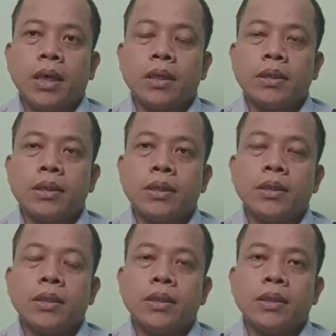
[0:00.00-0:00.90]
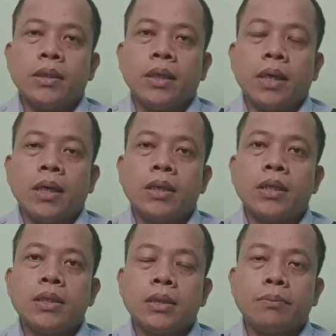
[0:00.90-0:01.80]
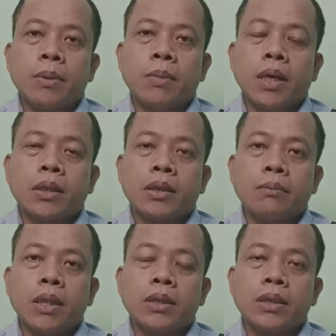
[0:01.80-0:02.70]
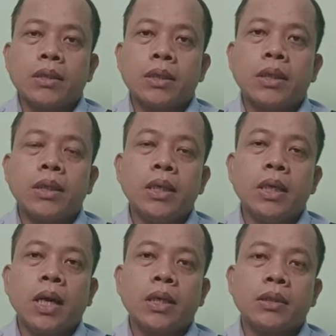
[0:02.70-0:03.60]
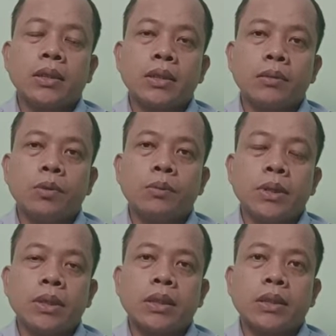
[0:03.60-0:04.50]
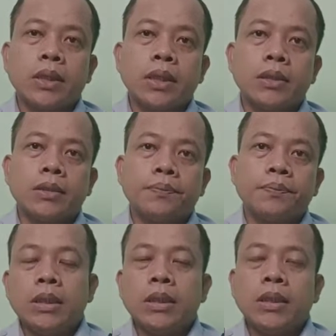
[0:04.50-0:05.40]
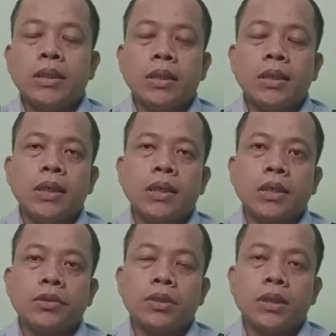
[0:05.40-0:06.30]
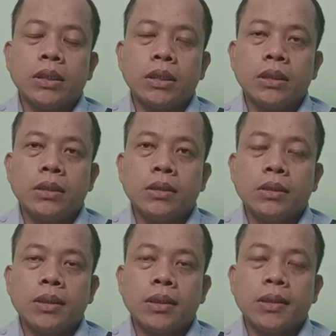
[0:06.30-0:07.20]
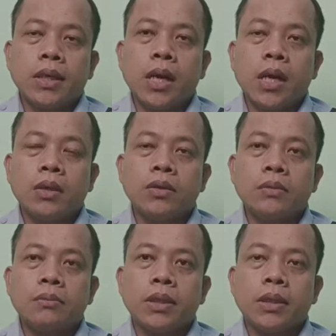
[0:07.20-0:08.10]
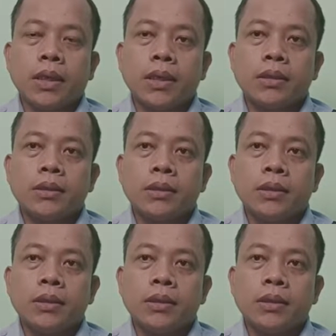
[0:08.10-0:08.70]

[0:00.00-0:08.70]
Artinya, ada sebab akibat sehingga hal tersebut bisa terjadi. Intinya dari kasus ini, kita harus melihat